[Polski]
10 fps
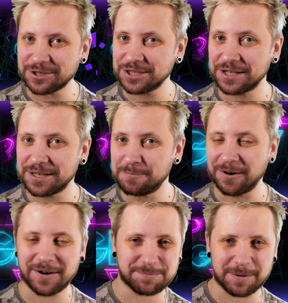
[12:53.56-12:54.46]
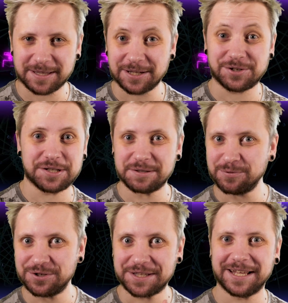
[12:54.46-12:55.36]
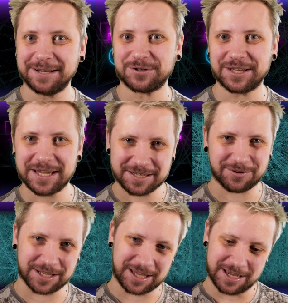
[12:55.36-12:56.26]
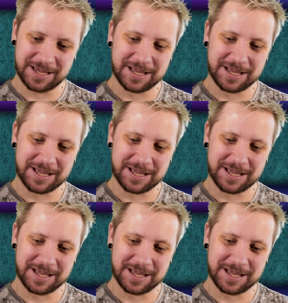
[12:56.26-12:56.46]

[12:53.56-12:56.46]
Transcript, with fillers: Możecie typować. Pamiętajcie, nie typujcie najlepszych gier, tylko takie,